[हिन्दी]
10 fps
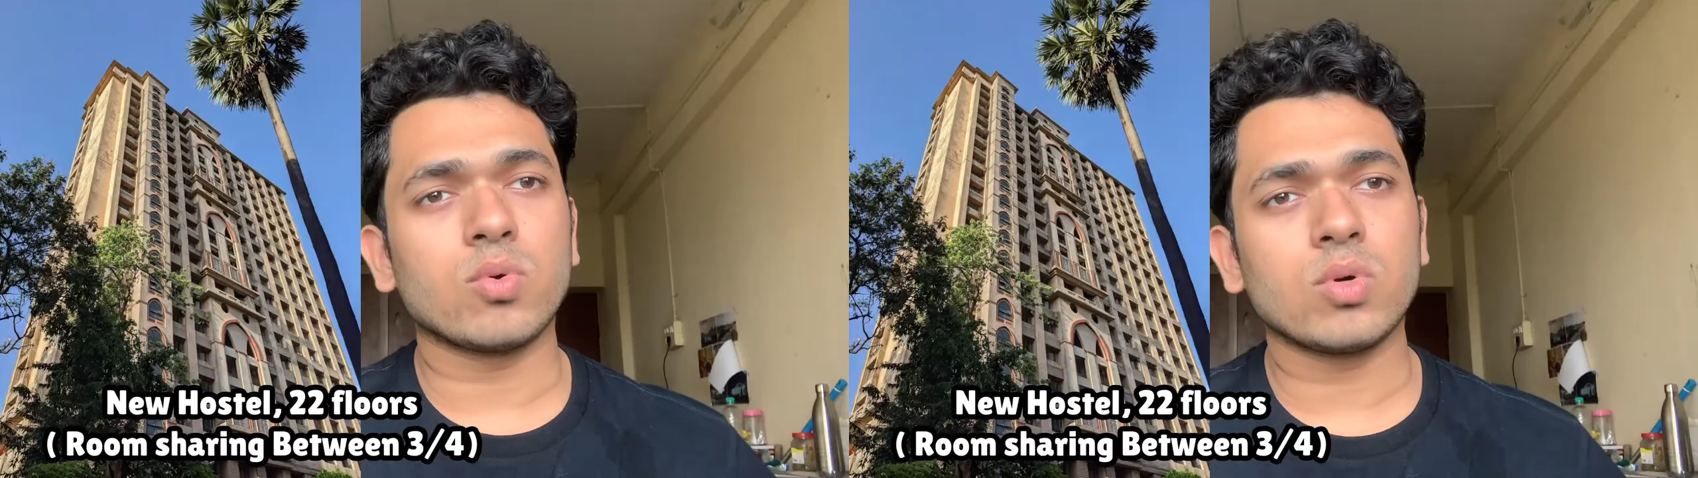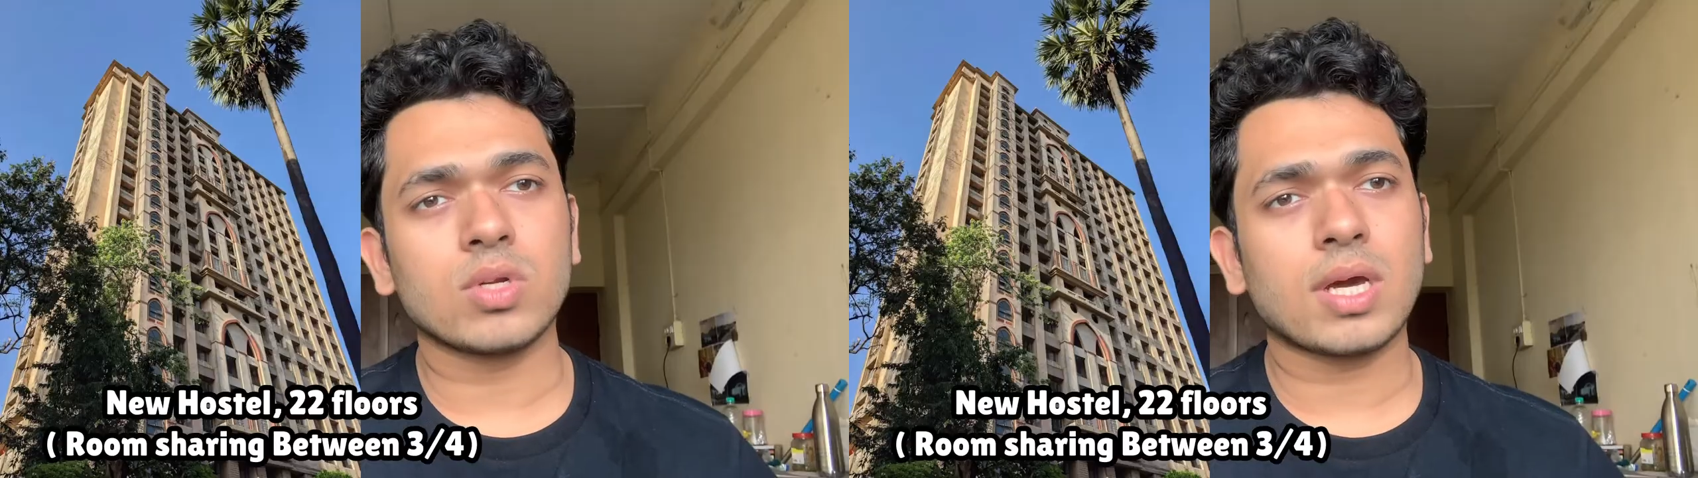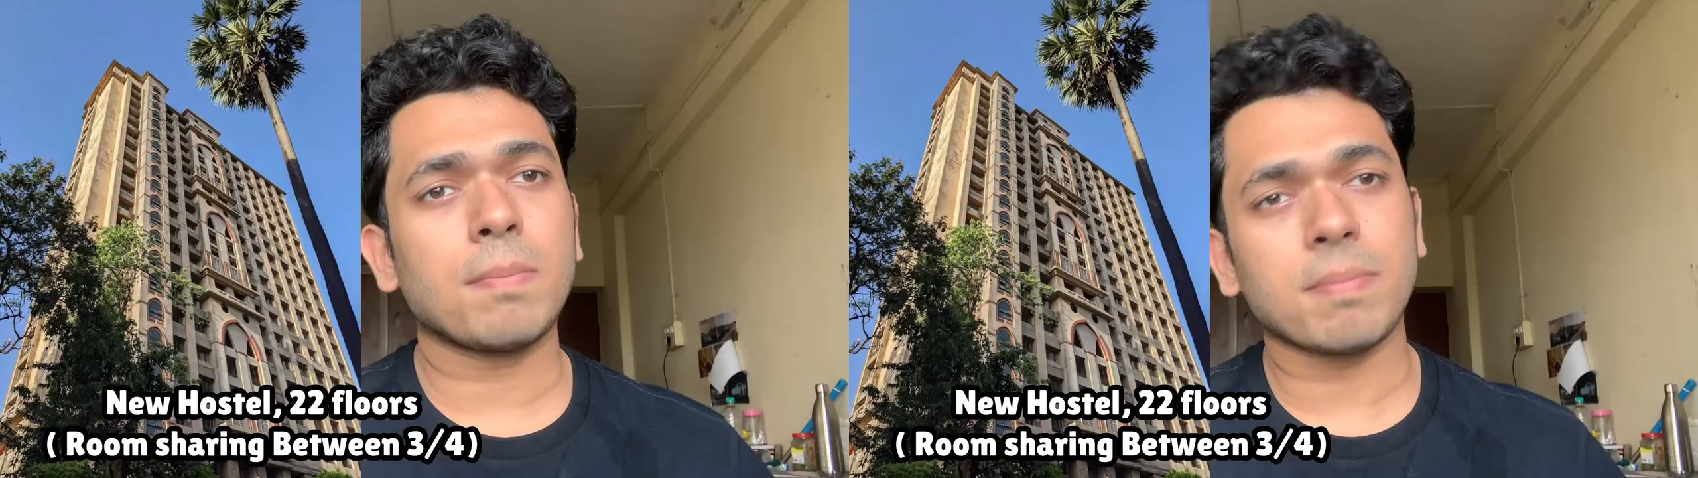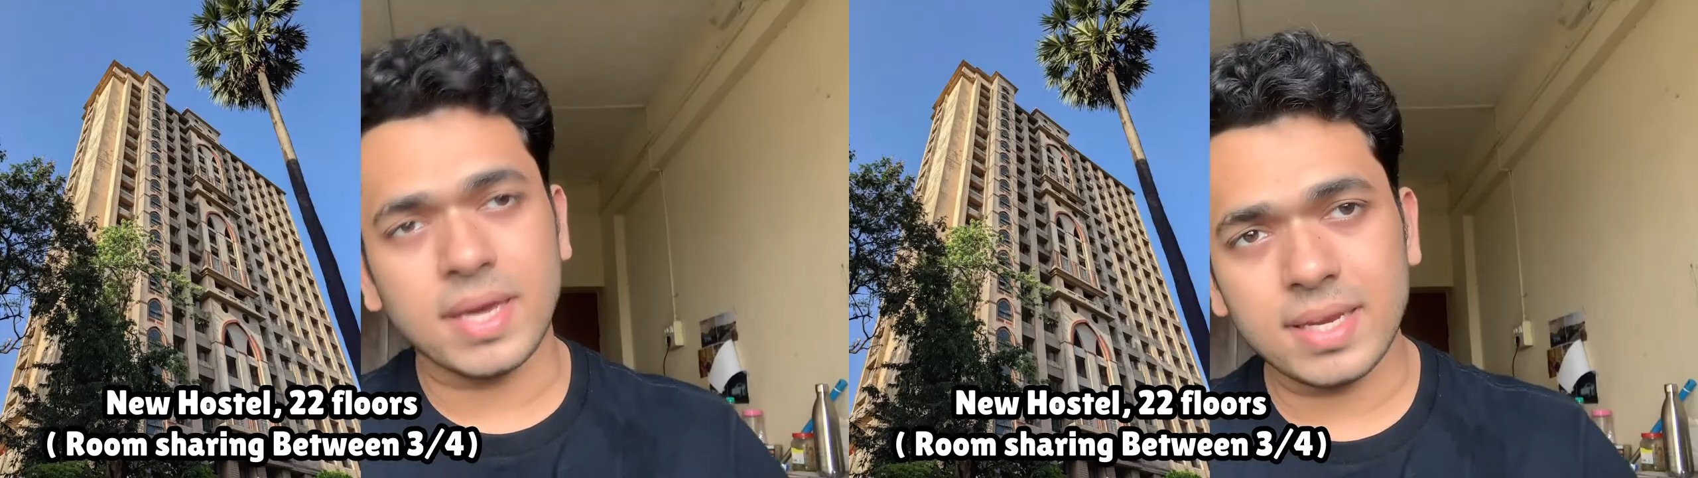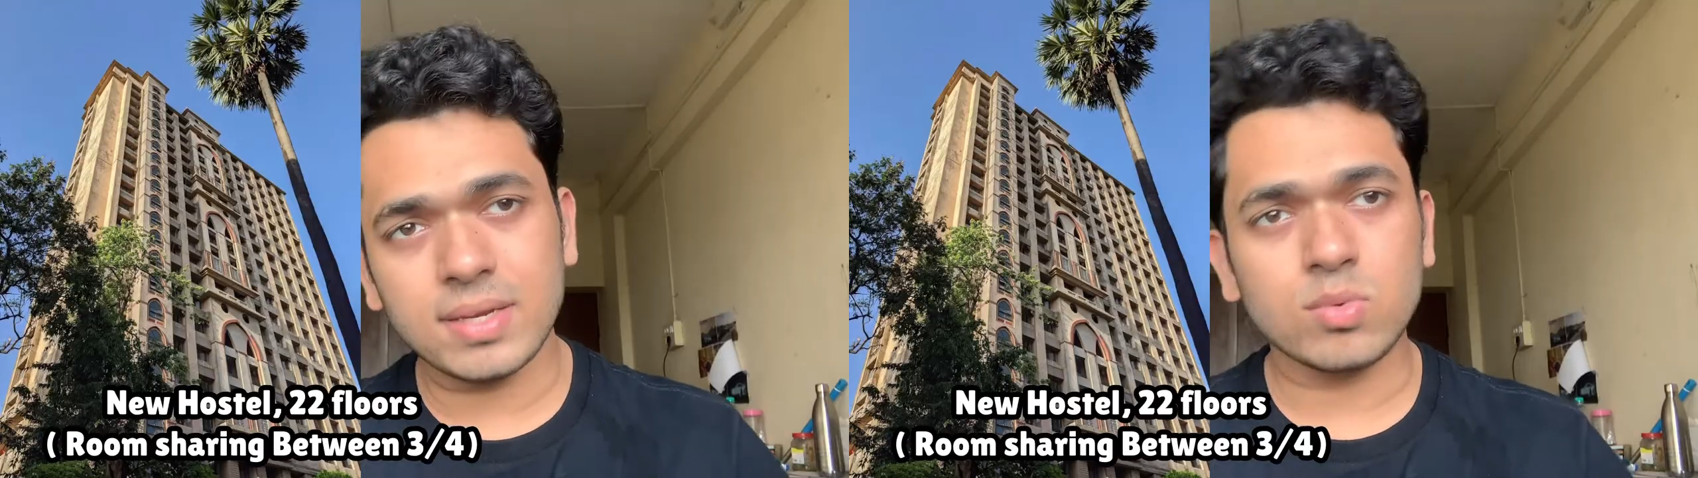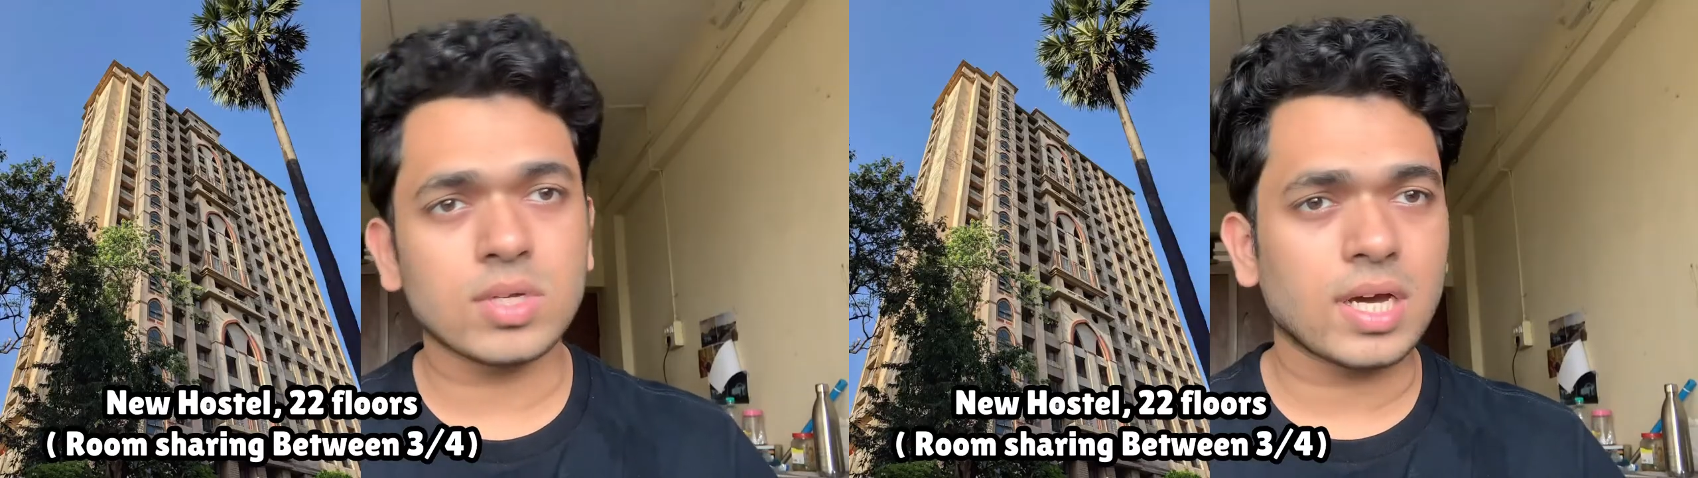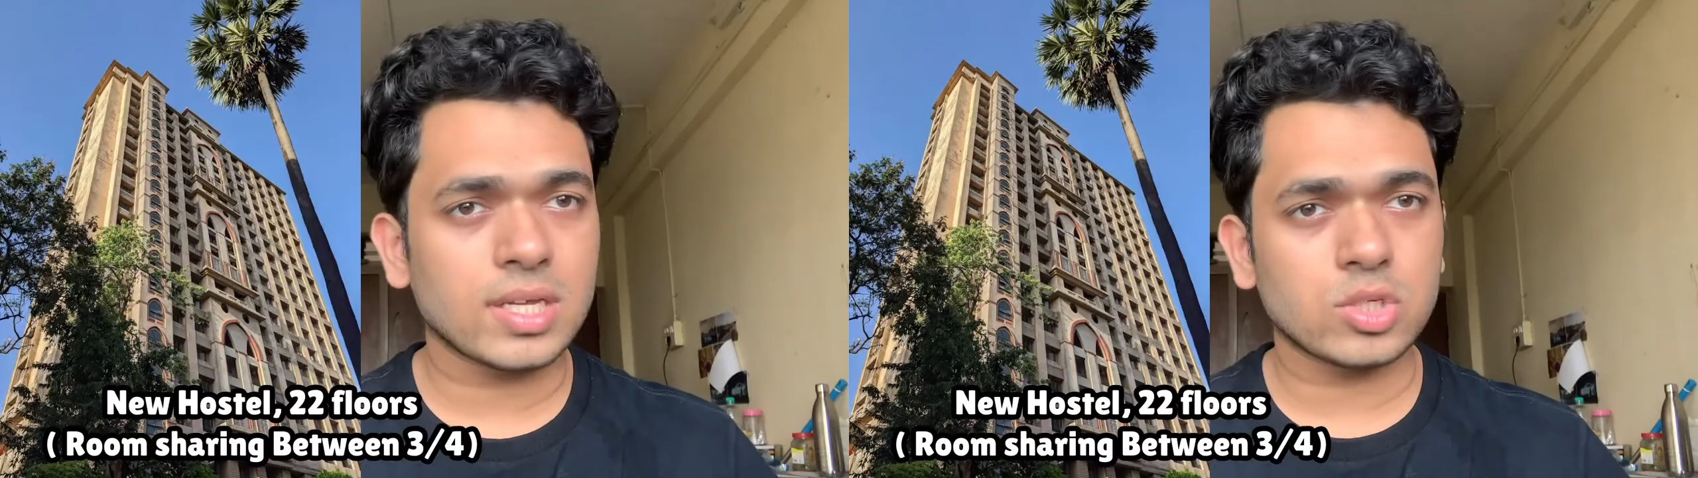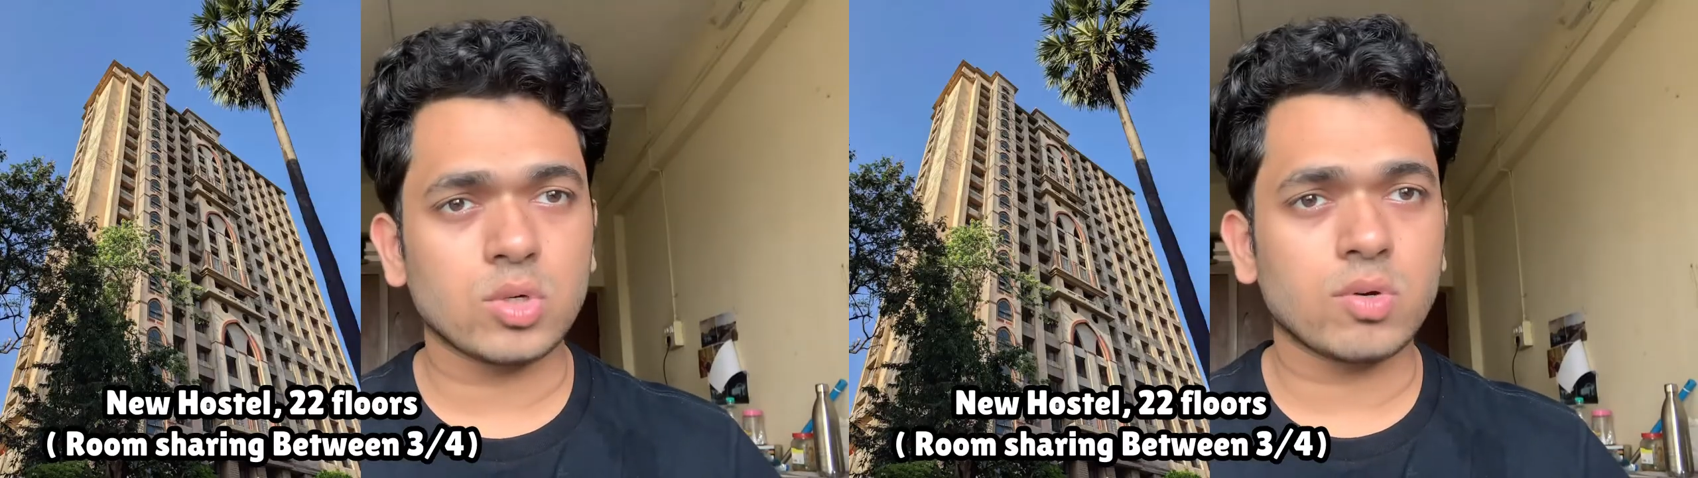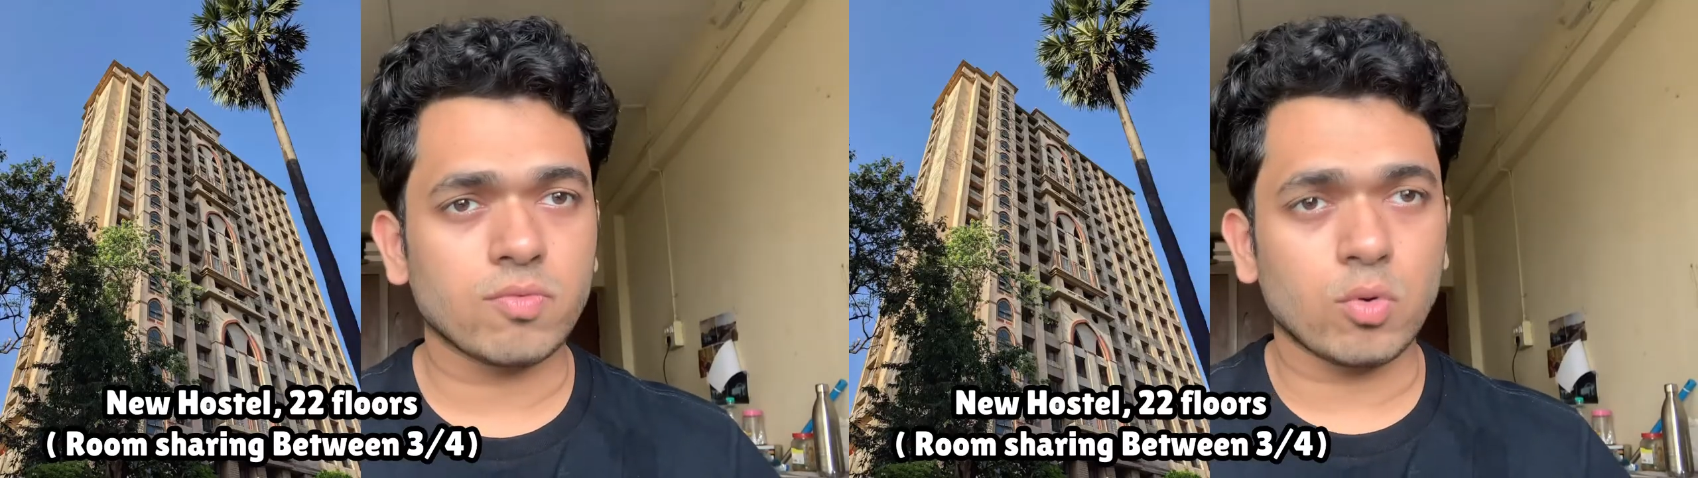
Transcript: उनका मेन उनका जो